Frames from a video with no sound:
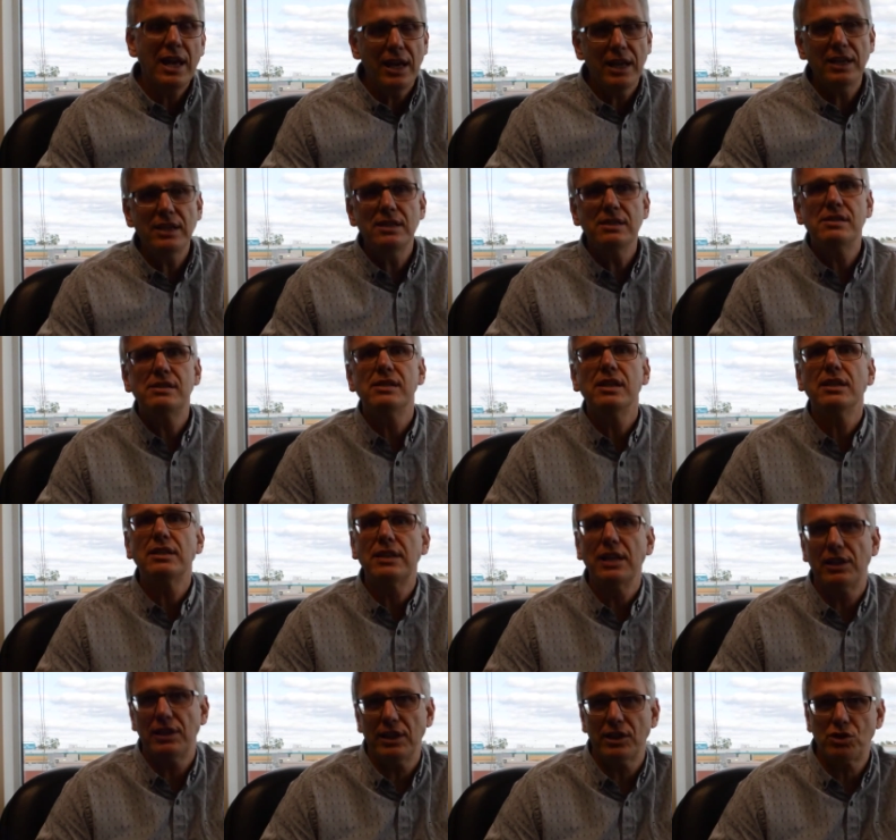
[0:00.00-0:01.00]
et il sait que
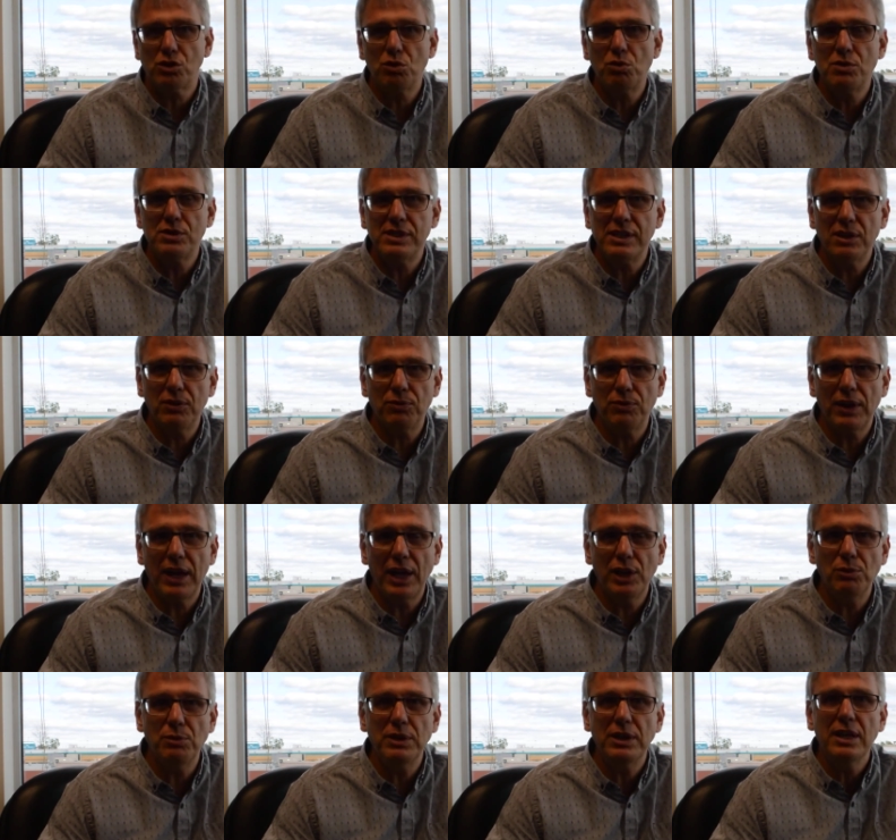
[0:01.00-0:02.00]
tu es exclusif
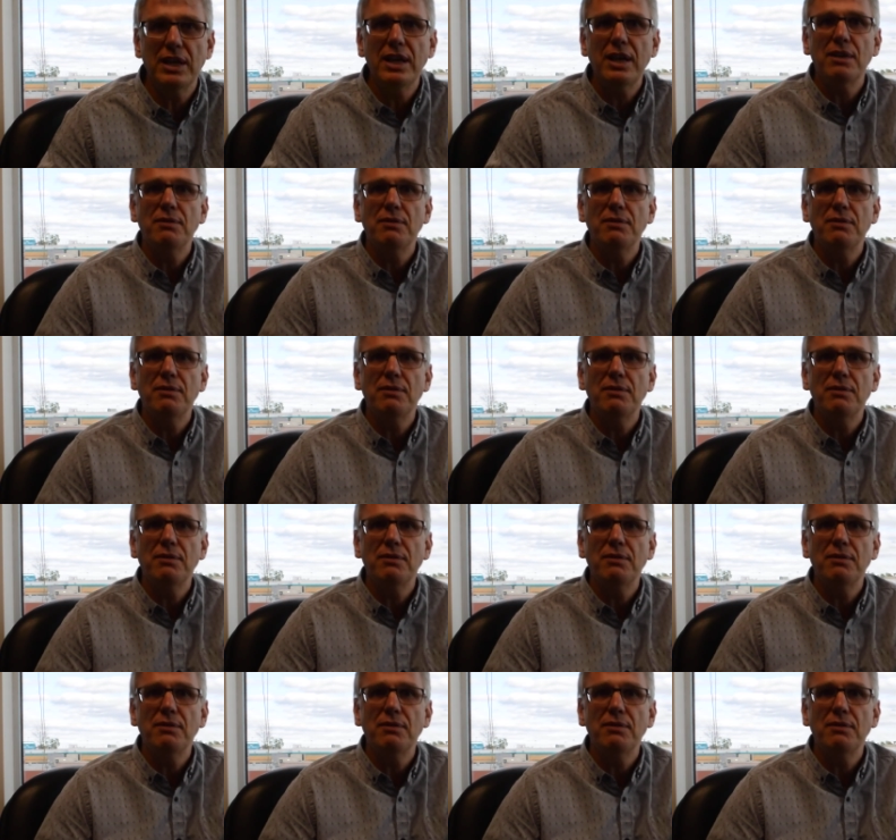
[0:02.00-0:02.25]
à lui.